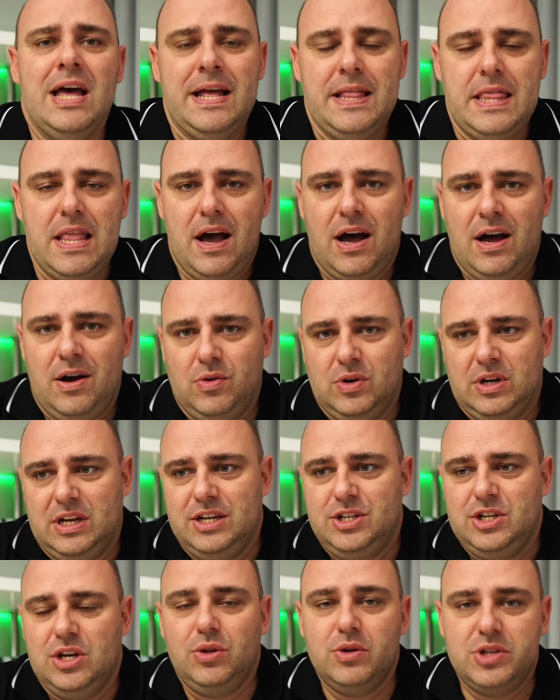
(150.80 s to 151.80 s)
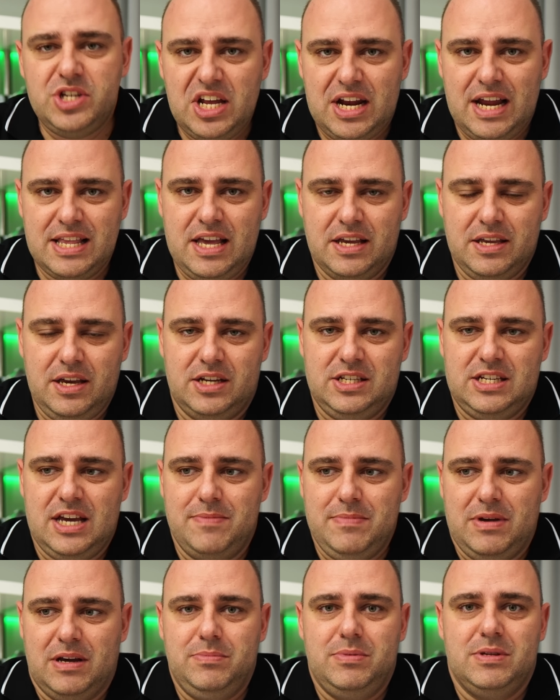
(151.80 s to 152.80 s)
na okresie docierania nie
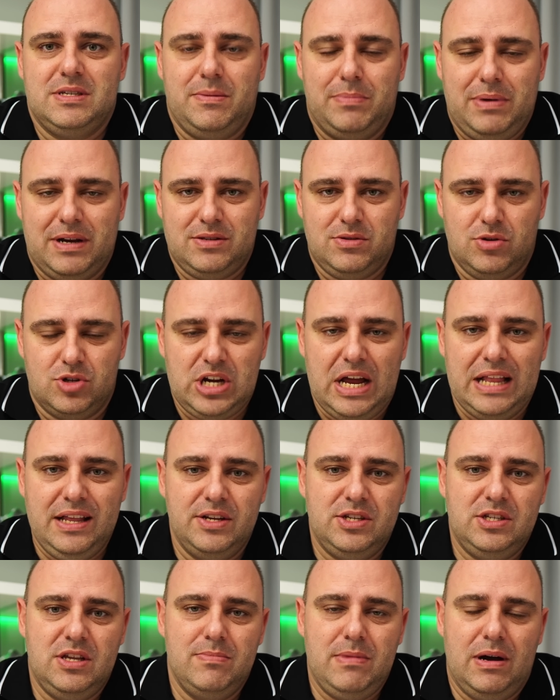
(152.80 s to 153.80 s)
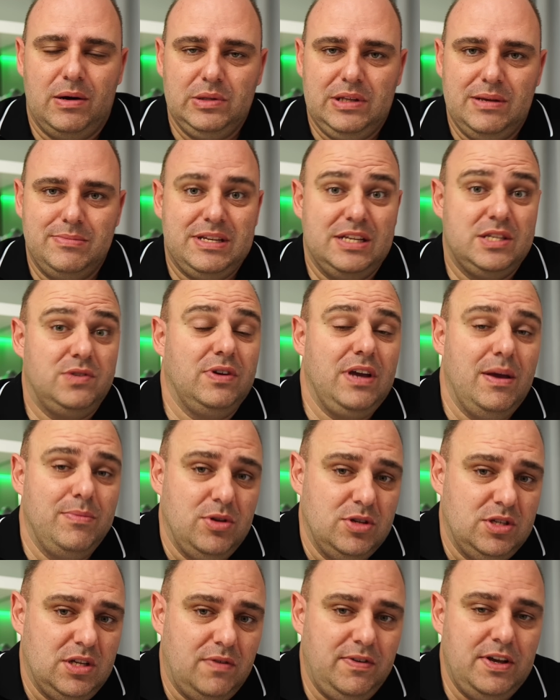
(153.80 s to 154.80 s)
chciałem jakby za bardzo szaleć tym autem, zadzwoniłem
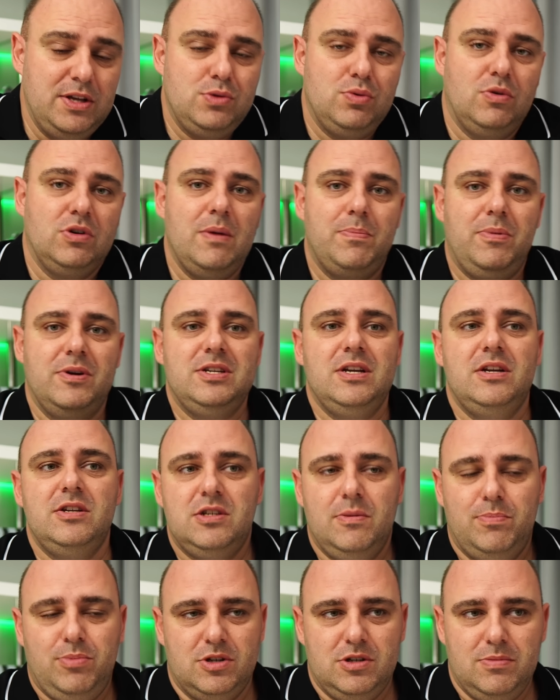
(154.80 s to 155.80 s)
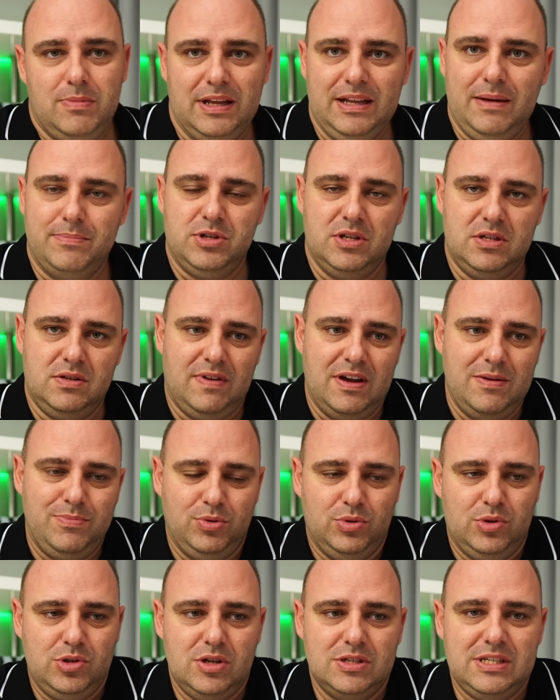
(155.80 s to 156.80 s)
do serwisu, oni powiedzieli, że proszę pana, przez
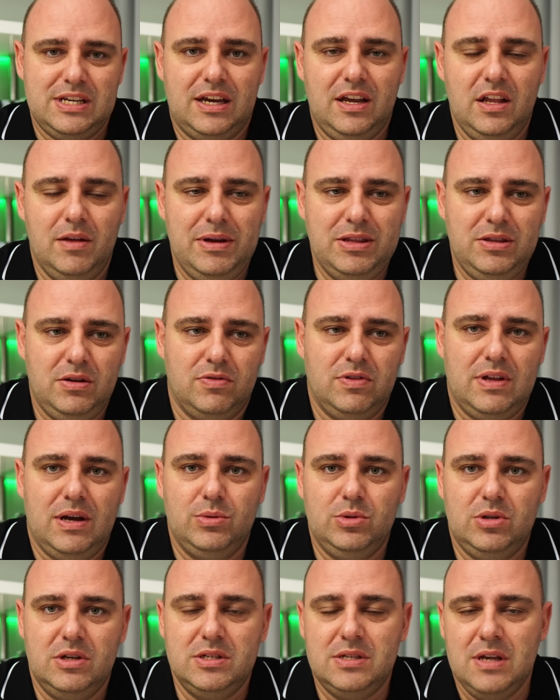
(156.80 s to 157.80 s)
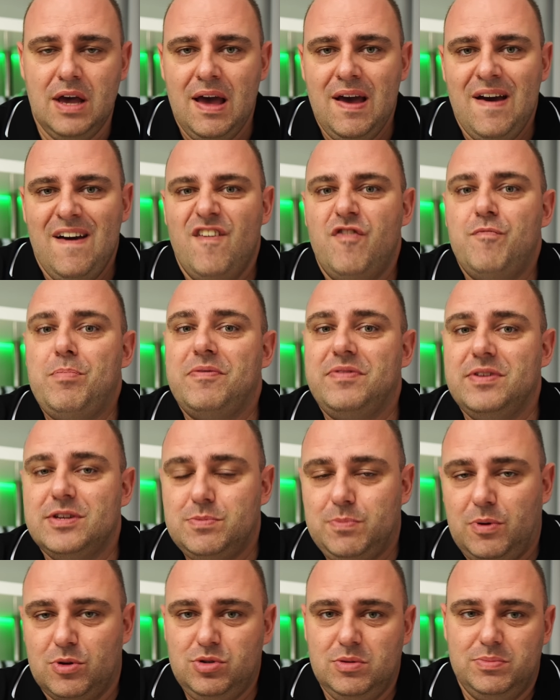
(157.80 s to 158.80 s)
2,5 tysiąca kilometrów to auto jest w pewien
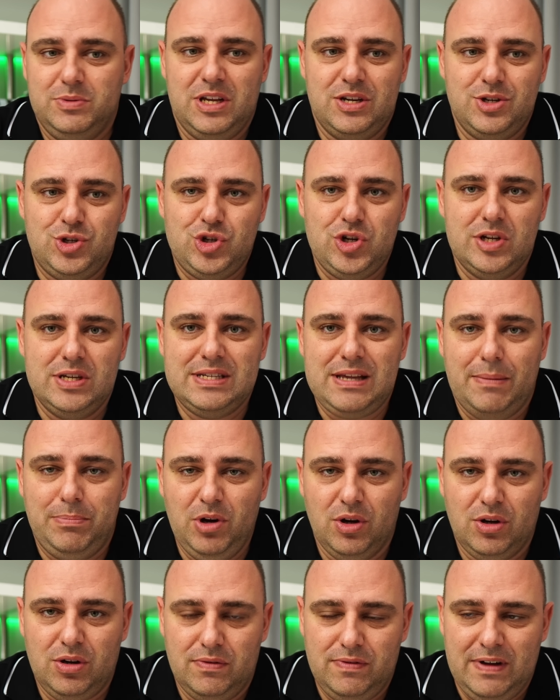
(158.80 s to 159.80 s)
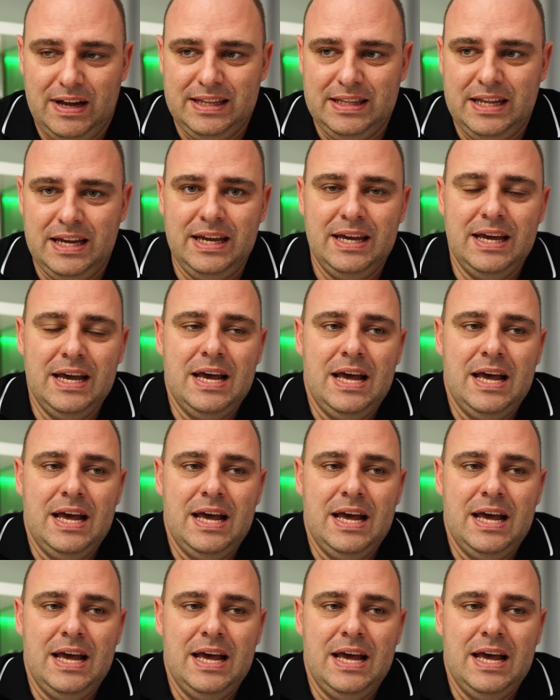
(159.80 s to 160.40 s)
sposób też zablokowane